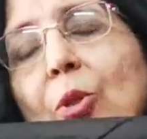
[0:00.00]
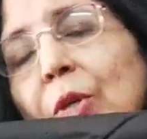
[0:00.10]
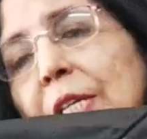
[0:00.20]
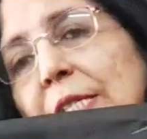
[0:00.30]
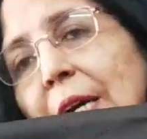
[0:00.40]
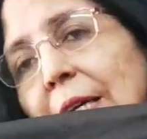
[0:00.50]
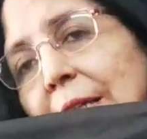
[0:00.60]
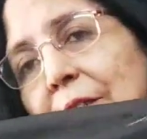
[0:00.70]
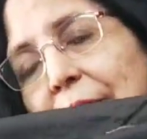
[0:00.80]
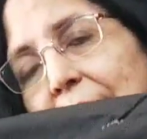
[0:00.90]
तो ये
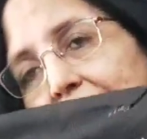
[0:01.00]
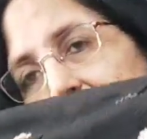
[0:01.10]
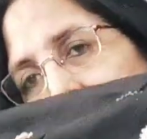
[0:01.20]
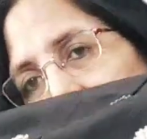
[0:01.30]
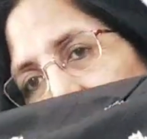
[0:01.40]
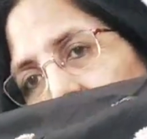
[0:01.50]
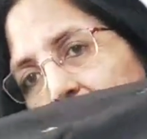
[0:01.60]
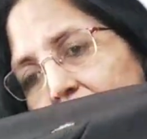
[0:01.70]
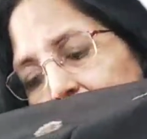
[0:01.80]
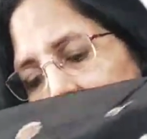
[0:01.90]
सारा थ्रेड के साथ
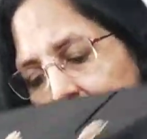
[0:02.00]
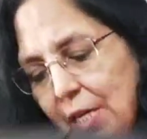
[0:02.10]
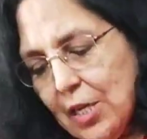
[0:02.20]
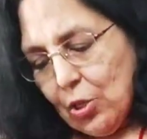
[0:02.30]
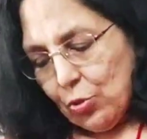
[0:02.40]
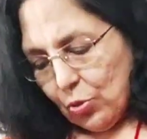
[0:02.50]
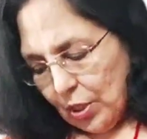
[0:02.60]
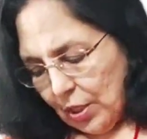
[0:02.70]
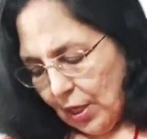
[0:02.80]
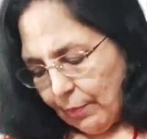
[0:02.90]
वीव है जो
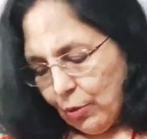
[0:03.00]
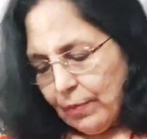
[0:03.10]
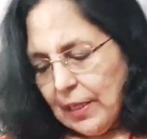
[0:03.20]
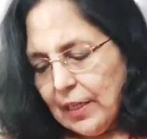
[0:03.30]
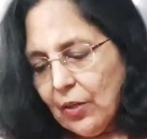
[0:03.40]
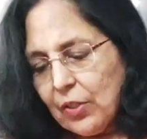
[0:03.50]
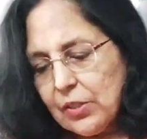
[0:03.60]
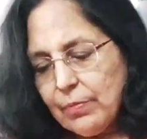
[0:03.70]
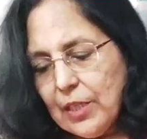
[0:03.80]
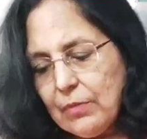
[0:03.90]
कि आपको मिलेगा और
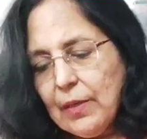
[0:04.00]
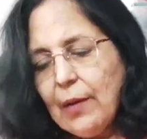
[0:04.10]
बीच में